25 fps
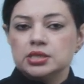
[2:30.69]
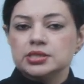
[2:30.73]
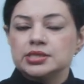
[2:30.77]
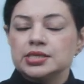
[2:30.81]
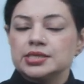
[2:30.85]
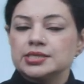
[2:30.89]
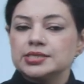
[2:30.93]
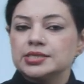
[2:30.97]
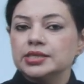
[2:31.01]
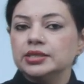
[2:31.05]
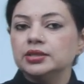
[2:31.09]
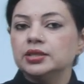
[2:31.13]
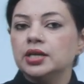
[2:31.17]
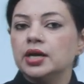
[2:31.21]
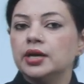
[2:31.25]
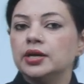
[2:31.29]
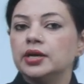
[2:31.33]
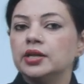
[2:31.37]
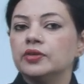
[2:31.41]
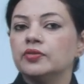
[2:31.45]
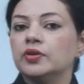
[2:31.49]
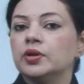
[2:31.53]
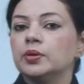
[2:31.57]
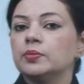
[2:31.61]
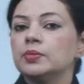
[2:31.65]

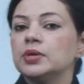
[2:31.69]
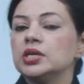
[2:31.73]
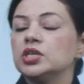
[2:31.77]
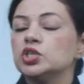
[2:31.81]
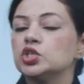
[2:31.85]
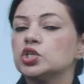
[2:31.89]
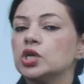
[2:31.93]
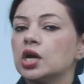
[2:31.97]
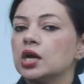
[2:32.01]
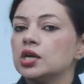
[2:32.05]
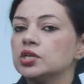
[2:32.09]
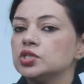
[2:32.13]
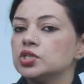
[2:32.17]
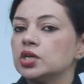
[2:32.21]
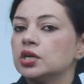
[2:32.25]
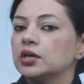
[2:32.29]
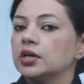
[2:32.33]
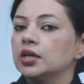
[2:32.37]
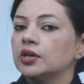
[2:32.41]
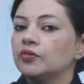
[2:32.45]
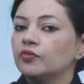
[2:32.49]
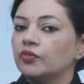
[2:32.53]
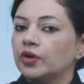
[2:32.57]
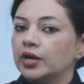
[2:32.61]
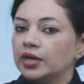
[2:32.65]
1631 में शाहजहाँ
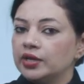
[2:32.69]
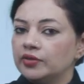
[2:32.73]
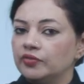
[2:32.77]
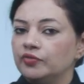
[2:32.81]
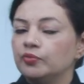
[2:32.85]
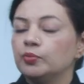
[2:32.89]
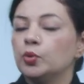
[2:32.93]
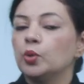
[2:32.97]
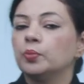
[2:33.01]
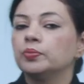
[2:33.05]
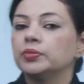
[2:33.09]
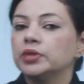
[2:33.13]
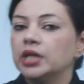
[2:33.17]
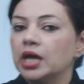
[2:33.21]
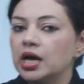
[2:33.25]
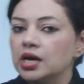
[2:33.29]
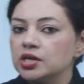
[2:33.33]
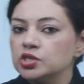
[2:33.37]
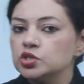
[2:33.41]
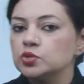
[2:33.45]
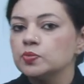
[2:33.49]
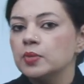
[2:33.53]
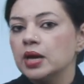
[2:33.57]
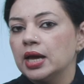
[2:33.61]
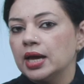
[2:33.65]
की वाइफ
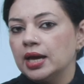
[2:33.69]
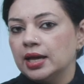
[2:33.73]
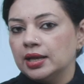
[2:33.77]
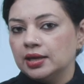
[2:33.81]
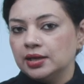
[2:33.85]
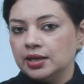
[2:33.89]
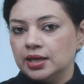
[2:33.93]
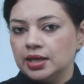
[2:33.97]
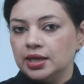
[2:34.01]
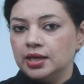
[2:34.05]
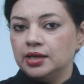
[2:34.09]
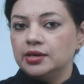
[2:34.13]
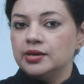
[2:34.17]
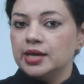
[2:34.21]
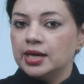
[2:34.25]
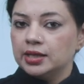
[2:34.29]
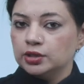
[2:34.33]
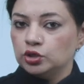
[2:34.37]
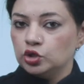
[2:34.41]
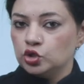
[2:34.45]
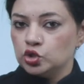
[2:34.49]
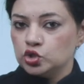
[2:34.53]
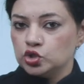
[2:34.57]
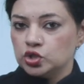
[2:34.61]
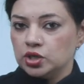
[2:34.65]
मुमताज महल की
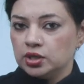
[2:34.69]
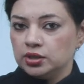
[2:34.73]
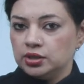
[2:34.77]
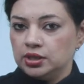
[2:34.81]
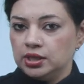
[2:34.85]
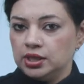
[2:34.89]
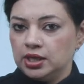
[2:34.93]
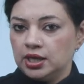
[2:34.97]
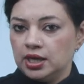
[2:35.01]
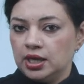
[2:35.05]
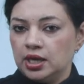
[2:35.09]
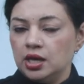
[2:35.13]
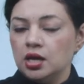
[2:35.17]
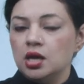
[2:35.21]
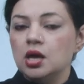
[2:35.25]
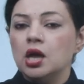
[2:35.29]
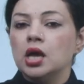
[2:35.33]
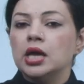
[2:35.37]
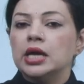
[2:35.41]
डेथ हो जाती है